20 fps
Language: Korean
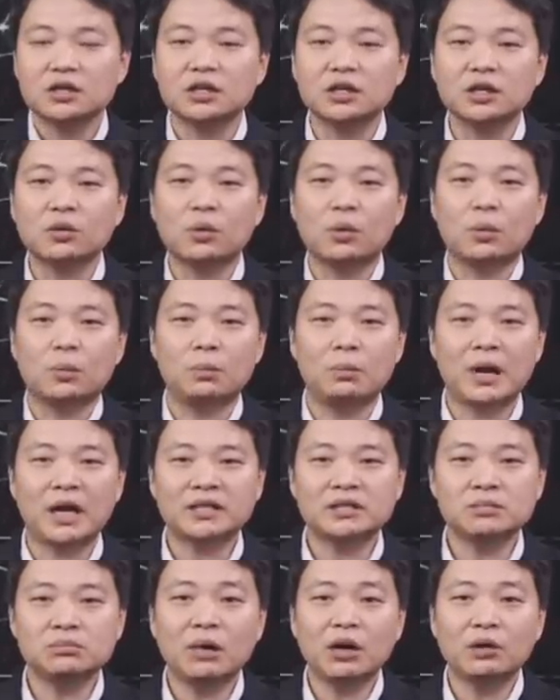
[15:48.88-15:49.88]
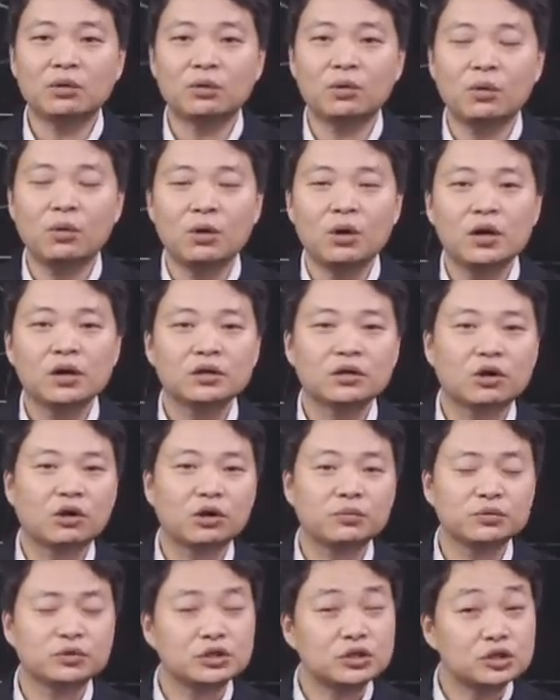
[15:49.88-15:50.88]
그리고 마지막으로
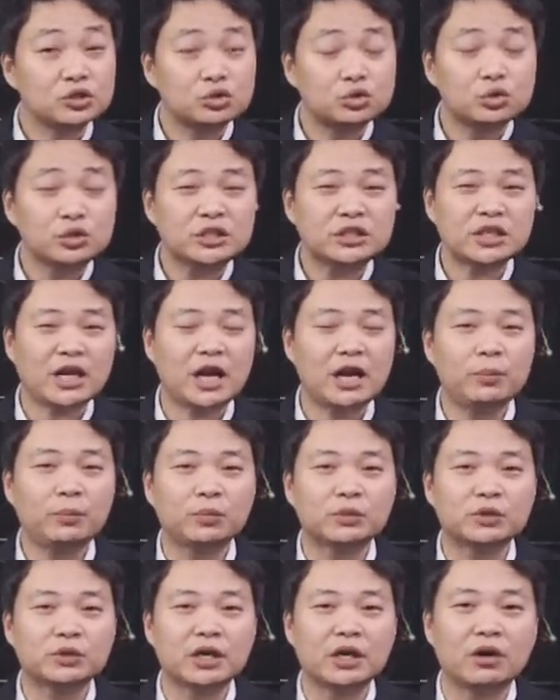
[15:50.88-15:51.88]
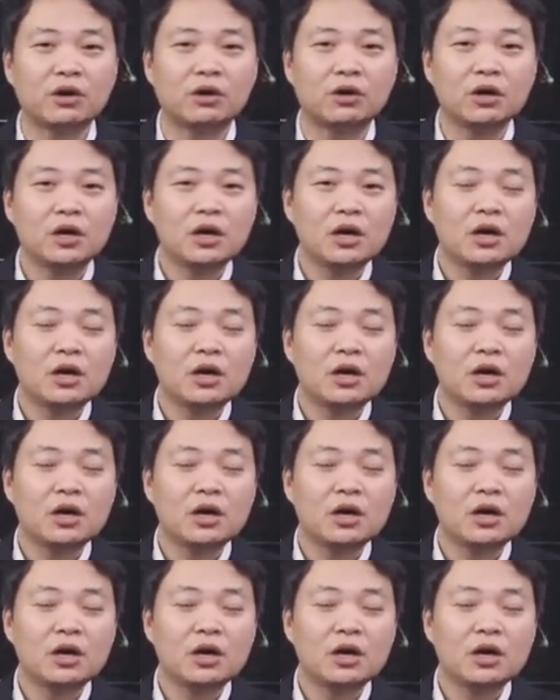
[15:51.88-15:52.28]
여러분들이 주의 잘 보세요.